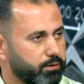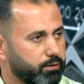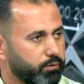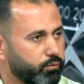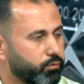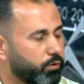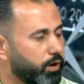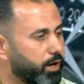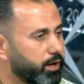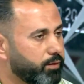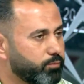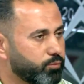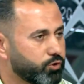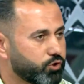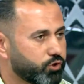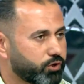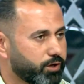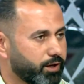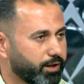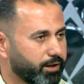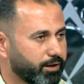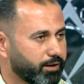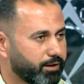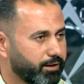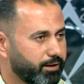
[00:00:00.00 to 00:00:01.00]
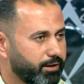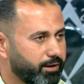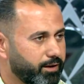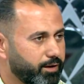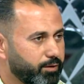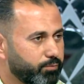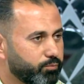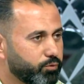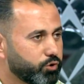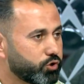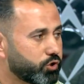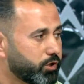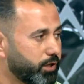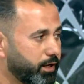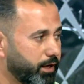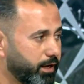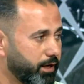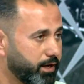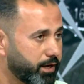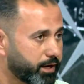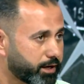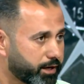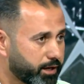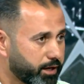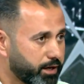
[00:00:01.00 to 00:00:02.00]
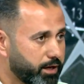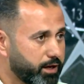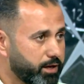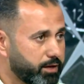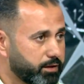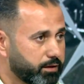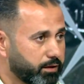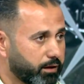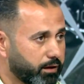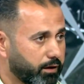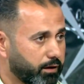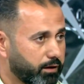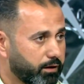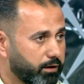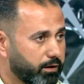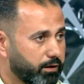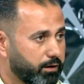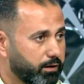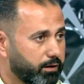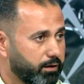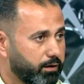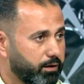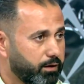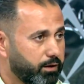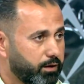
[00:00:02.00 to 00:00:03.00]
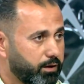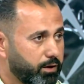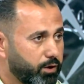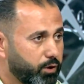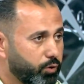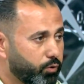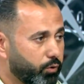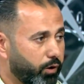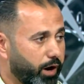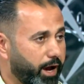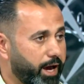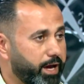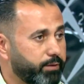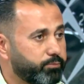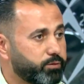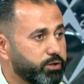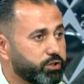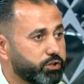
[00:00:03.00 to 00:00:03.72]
وهي مشكله مشكله لك كنادي صحيح الصفحه